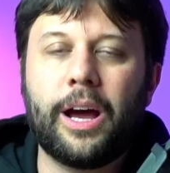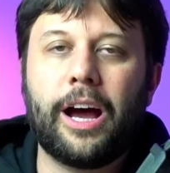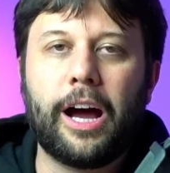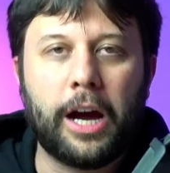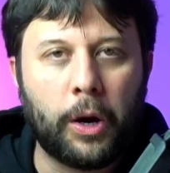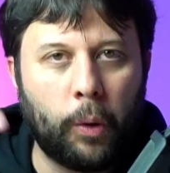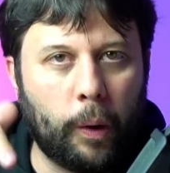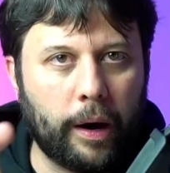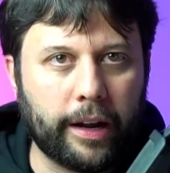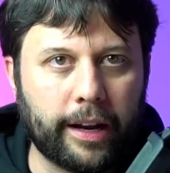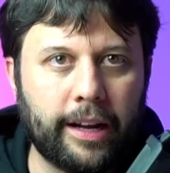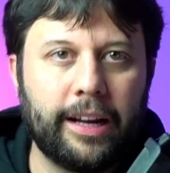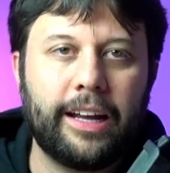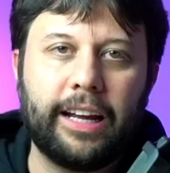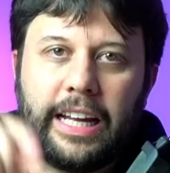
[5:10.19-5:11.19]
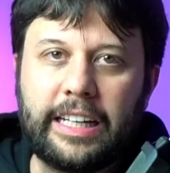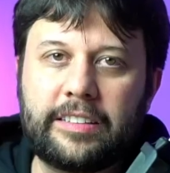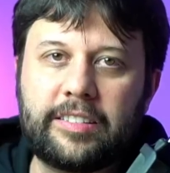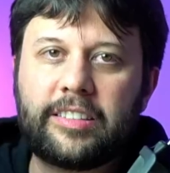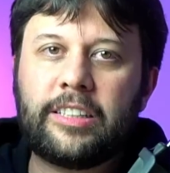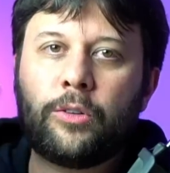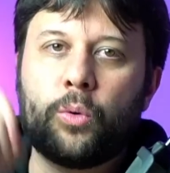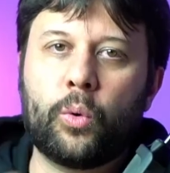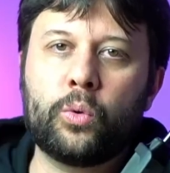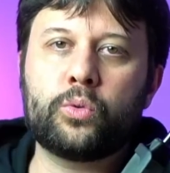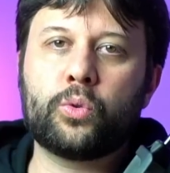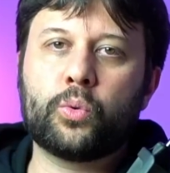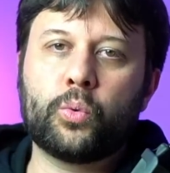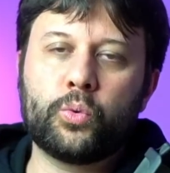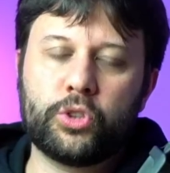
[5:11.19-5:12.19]
Agora, esse
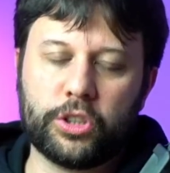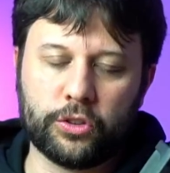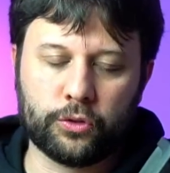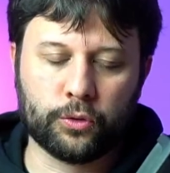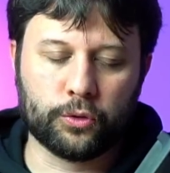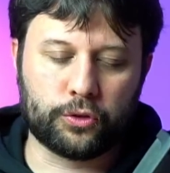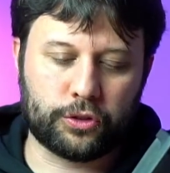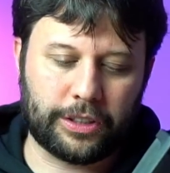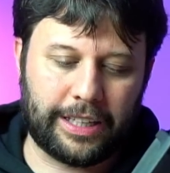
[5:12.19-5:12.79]
encontro com Jesus,